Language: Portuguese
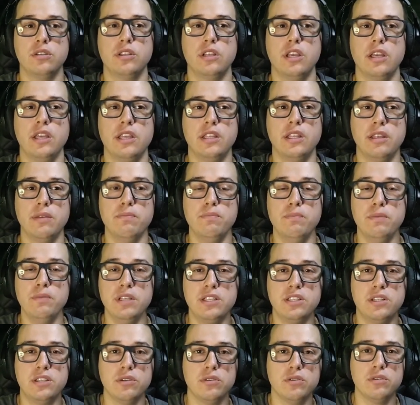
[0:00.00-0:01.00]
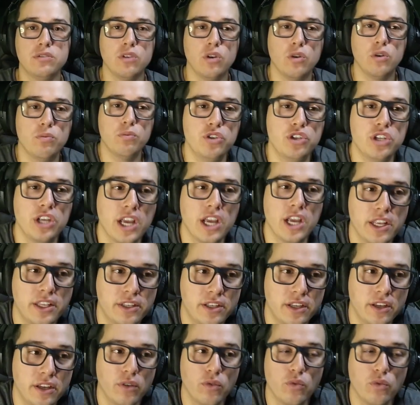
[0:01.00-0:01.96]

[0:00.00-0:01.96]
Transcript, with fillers: e The Mysterious Object,